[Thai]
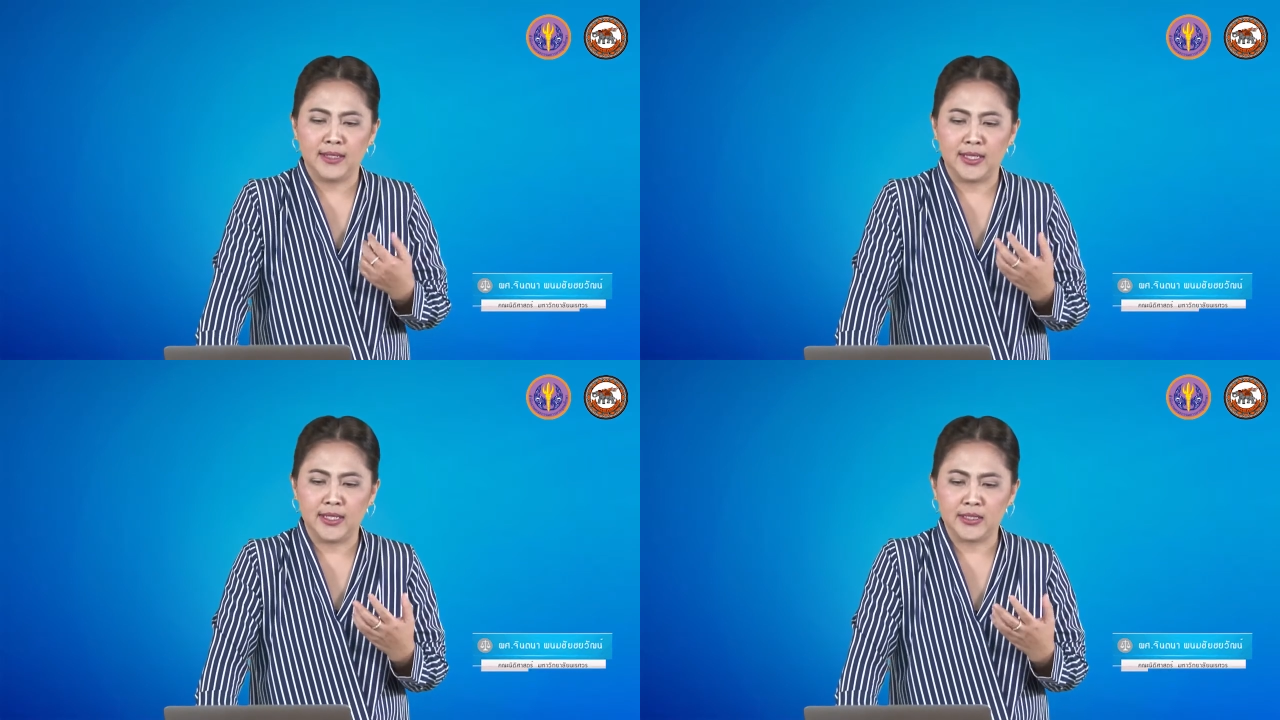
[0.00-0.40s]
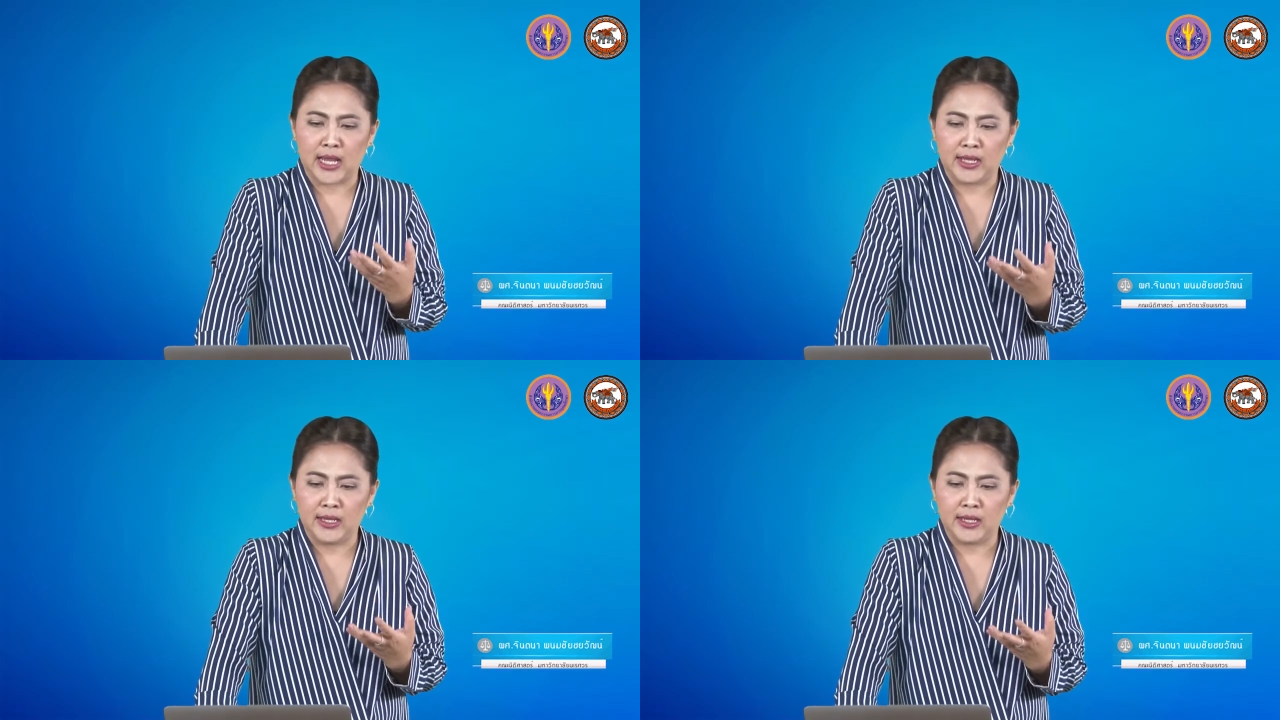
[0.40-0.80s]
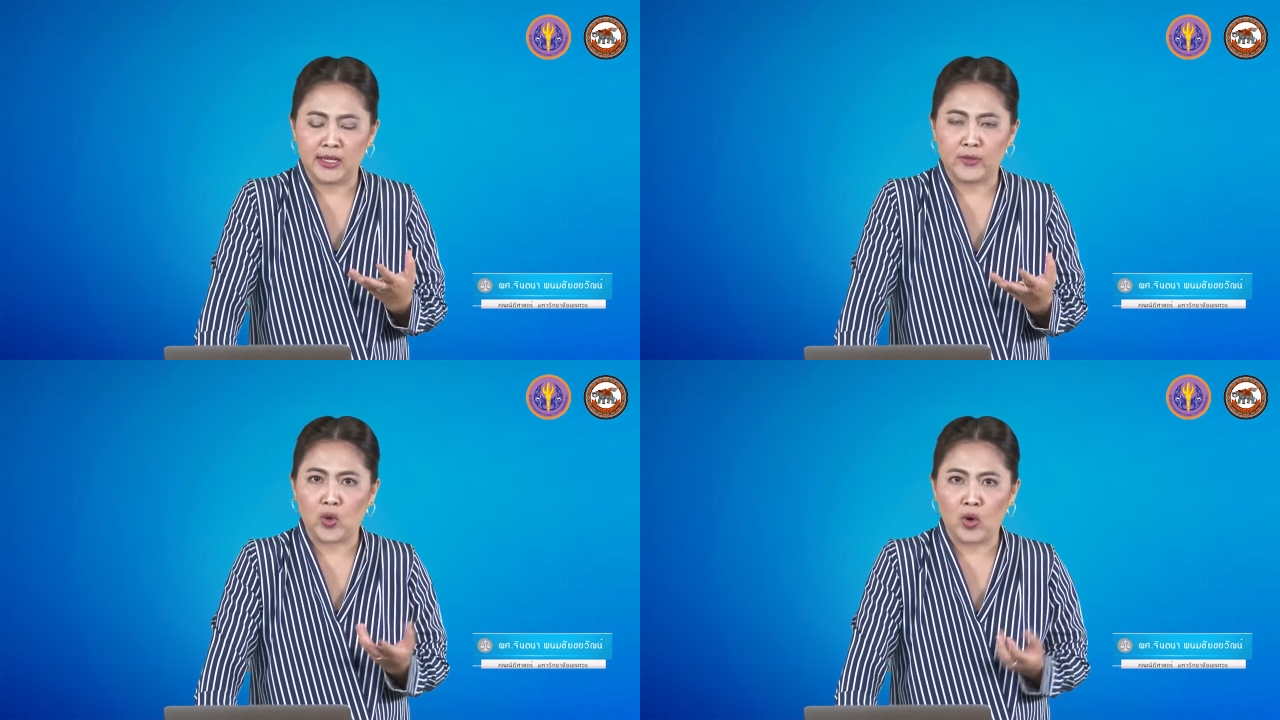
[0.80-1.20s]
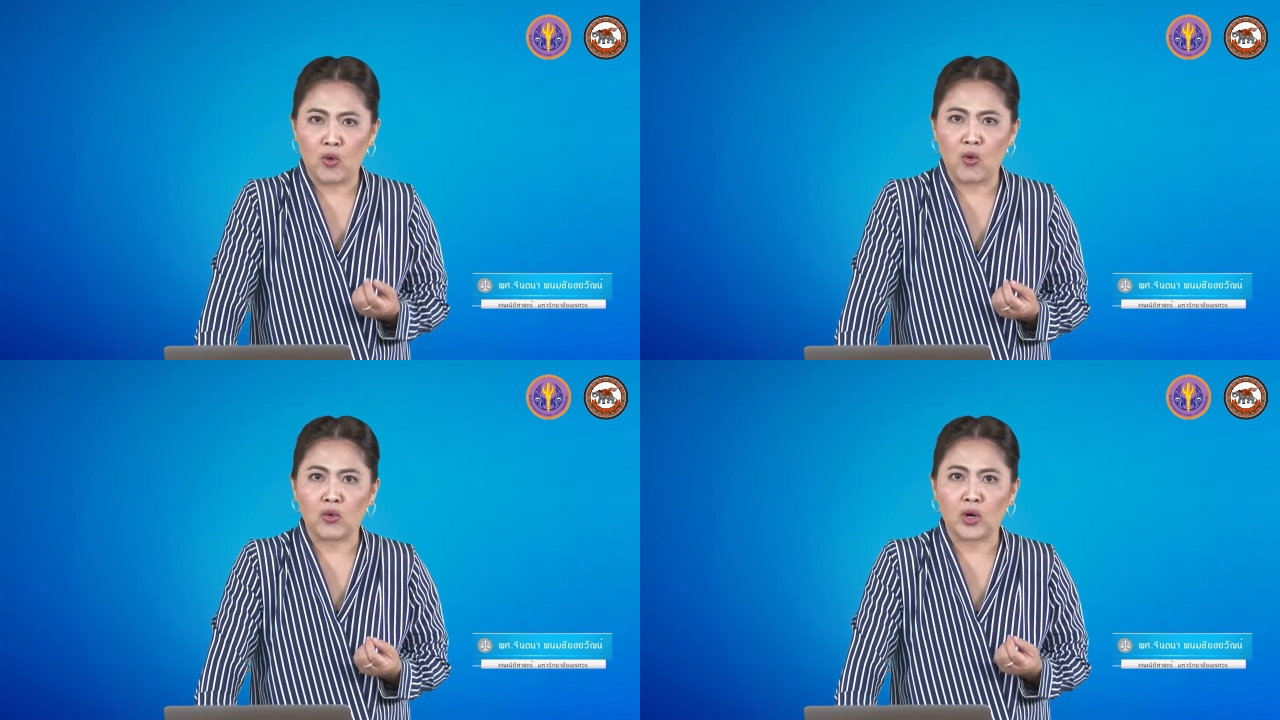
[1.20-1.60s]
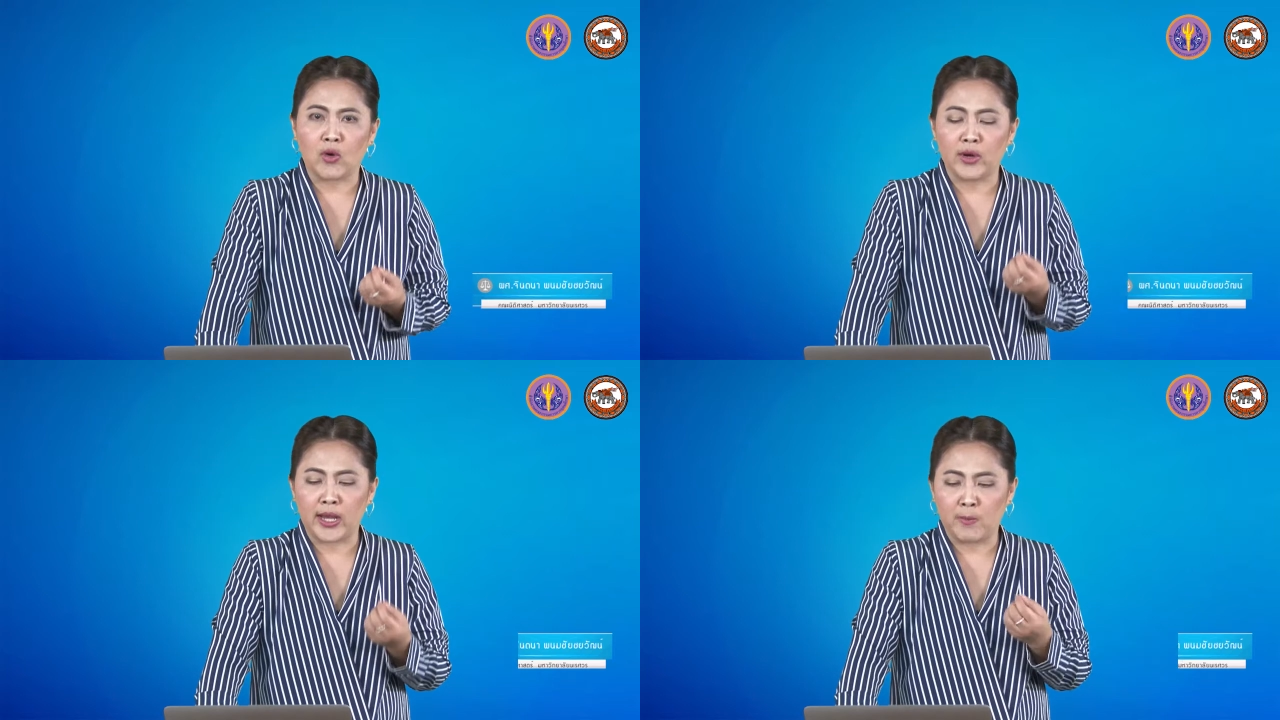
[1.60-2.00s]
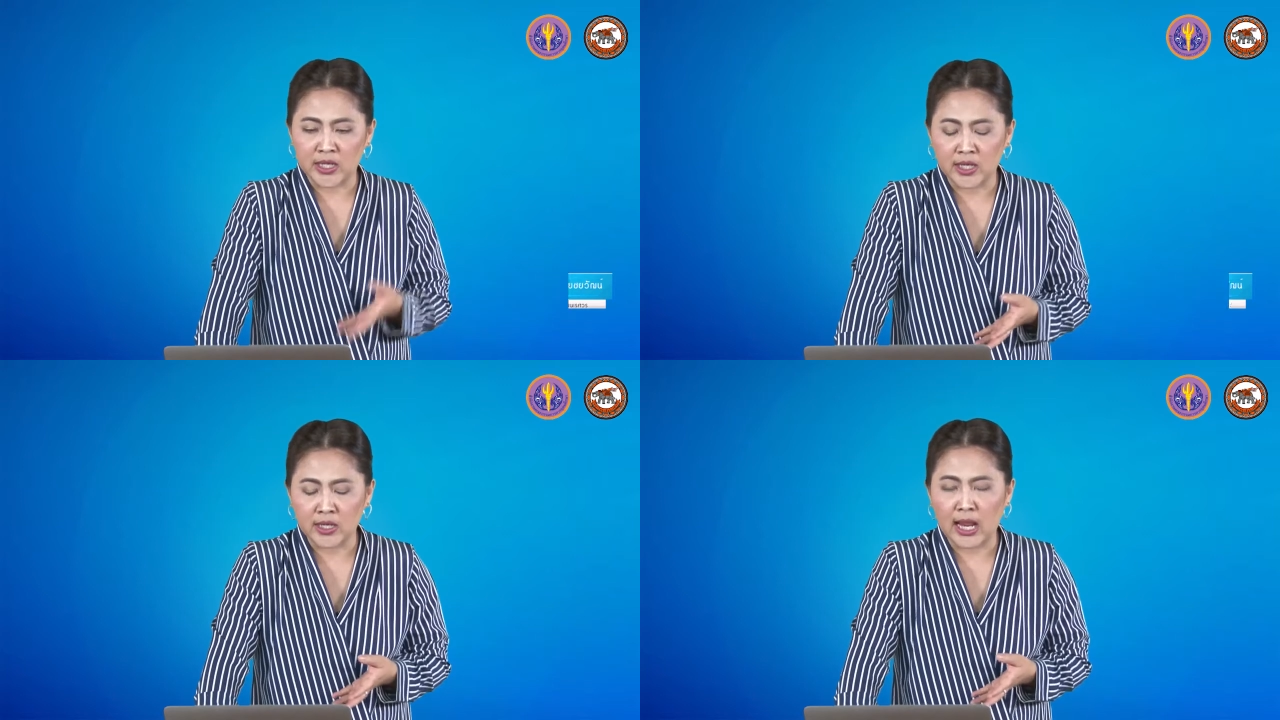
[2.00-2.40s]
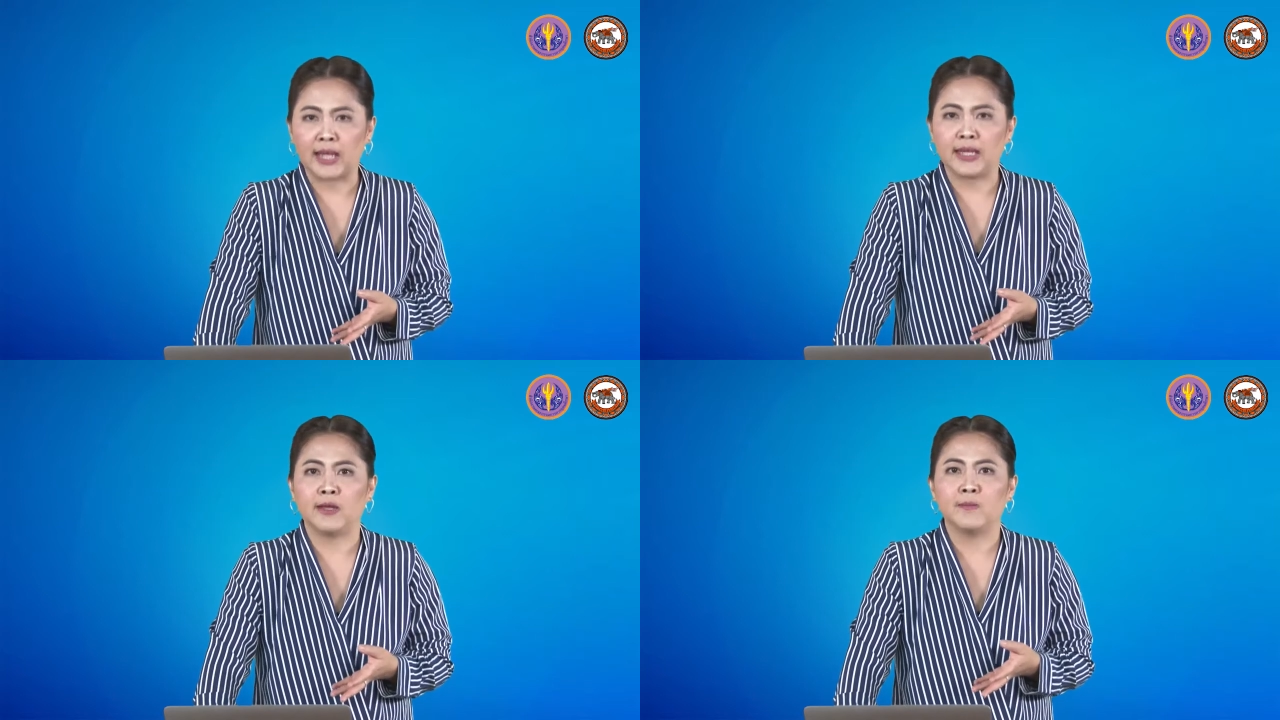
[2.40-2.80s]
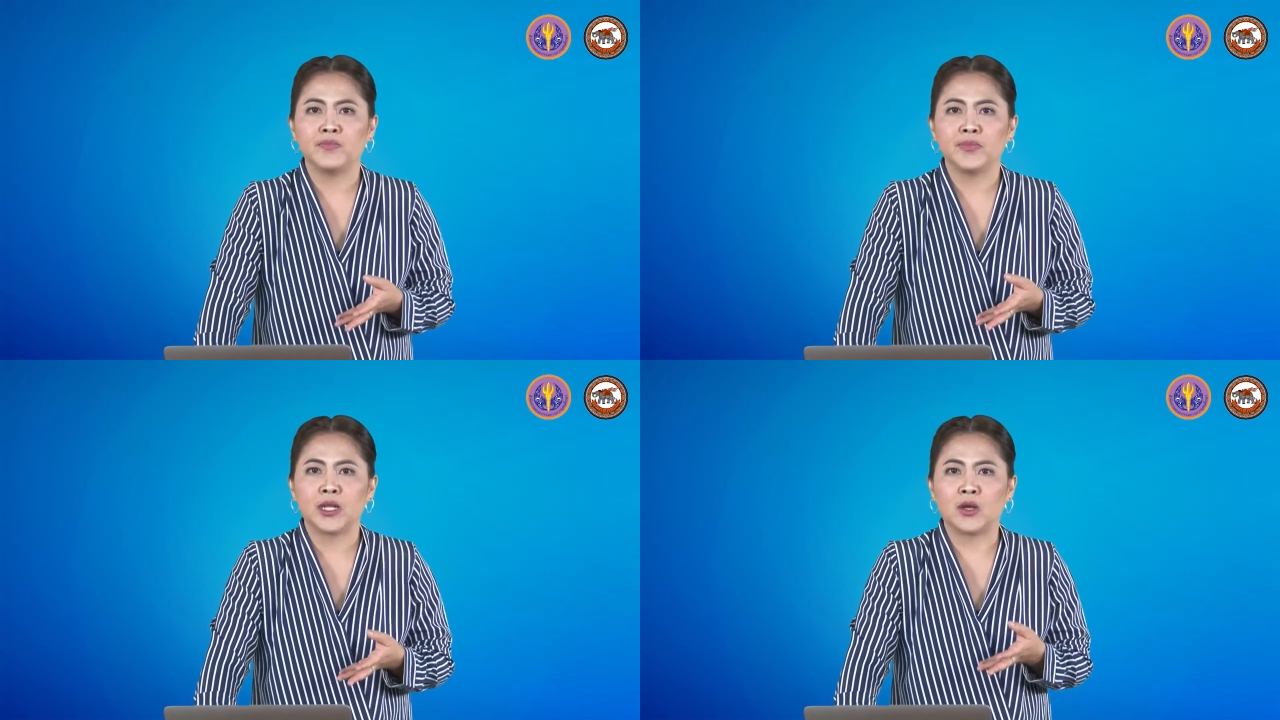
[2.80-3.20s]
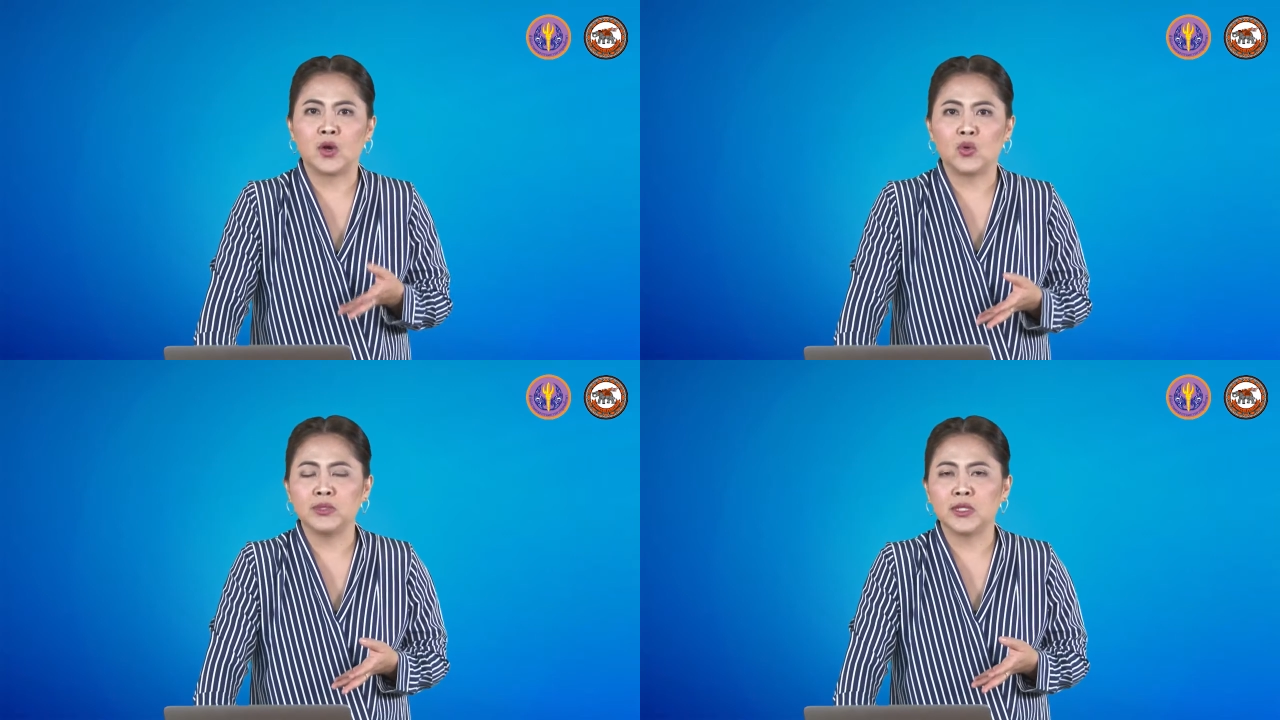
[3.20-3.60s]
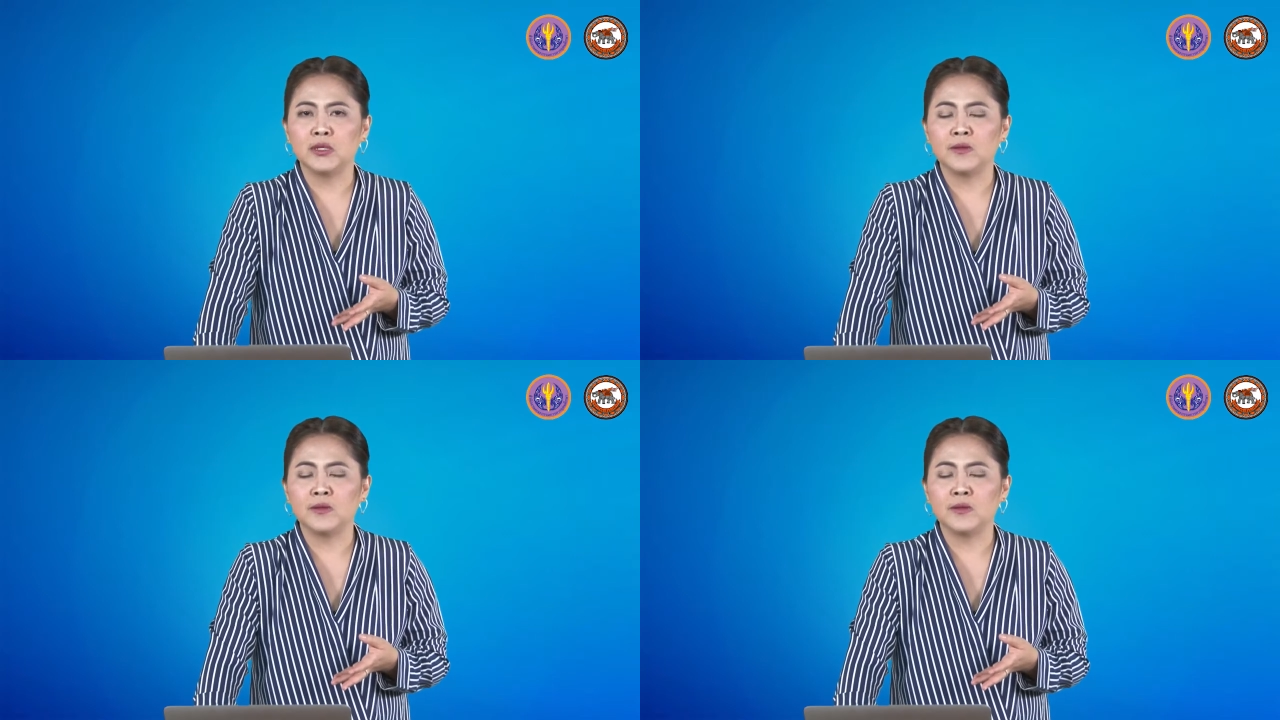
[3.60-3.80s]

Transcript: ที่ใช้ทั่วโลกแล้วก็ในประเทศไทย แล้วก็รวมถึง